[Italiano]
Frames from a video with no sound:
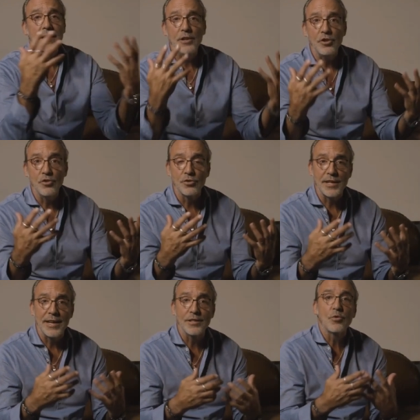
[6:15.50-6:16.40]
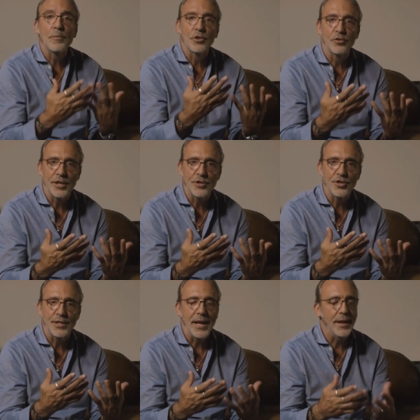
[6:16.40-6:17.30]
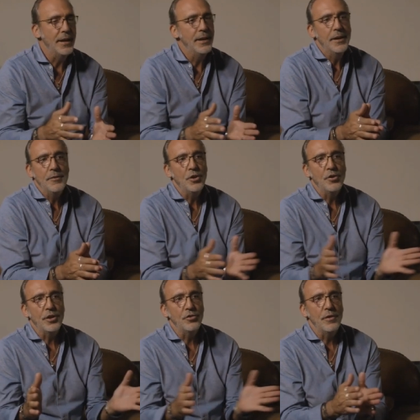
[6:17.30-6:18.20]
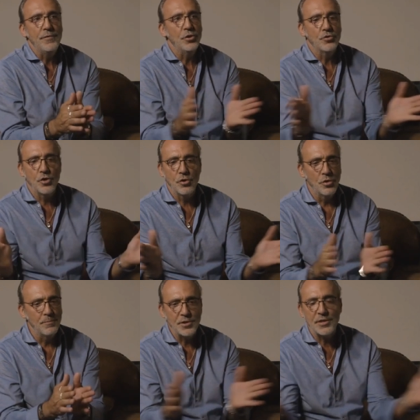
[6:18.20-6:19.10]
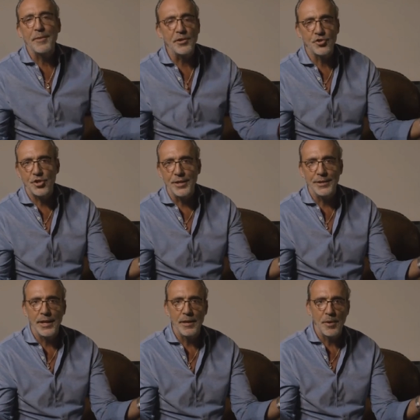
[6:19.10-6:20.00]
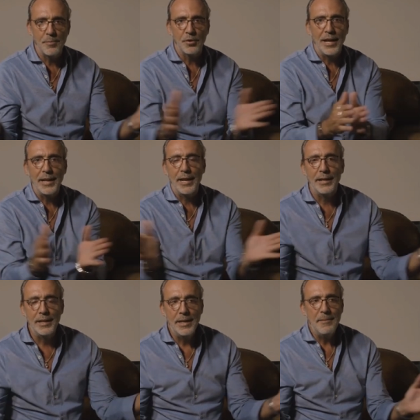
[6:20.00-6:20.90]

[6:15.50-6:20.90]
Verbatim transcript: meravigliosa e il suo modo di recitare. Quindi io credo che il videogioco non possa prescindere proprio dalla...